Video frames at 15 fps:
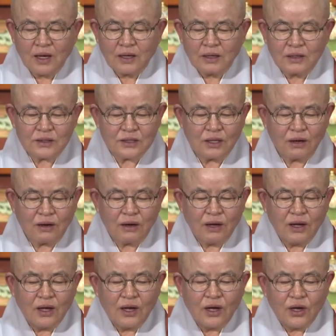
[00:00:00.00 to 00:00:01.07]
그래서
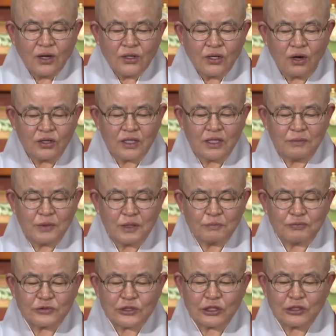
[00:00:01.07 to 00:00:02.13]
형님인
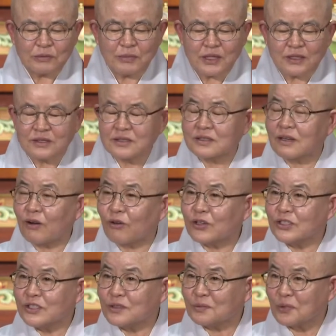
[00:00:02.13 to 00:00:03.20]
부처님의 뜻을
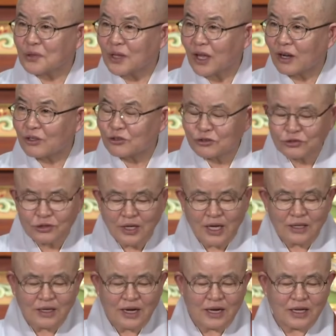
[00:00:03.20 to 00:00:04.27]
어기지 못하고
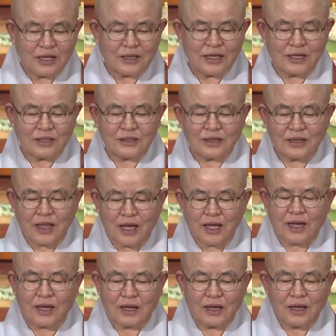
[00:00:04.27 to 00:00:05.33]
출가를 하게
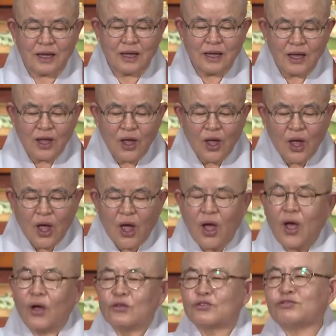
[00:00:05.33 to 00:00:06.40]
되는데
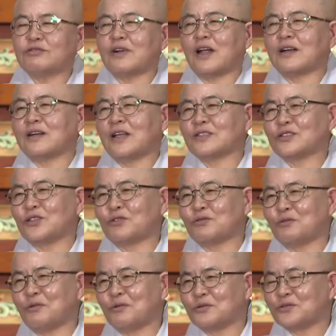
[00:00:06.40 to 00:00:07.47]
출가를
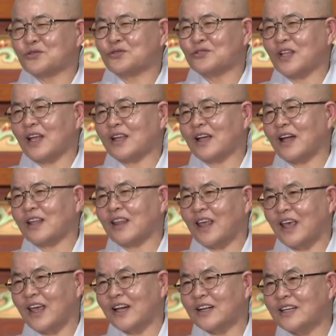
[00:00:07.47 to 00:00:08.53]
했어도 순다리가
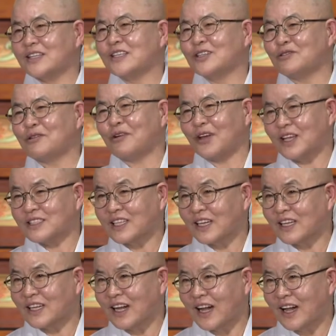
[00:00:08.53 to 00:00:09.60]
내 그리운 거야
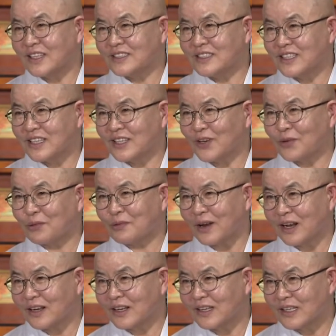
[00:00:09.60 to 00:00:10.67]
자기가 이제
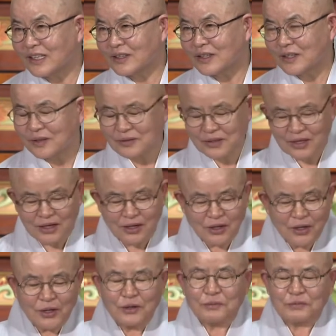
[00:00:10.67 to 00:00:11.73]
결혼할 그러니까
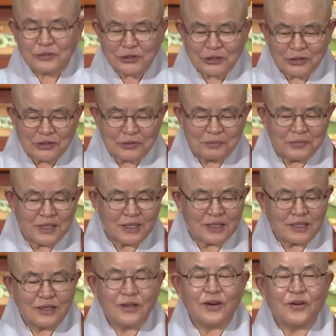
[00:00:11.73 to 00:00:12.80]

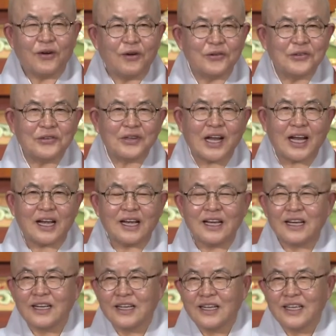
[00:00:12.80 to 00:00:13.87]
부처님이 어느 날그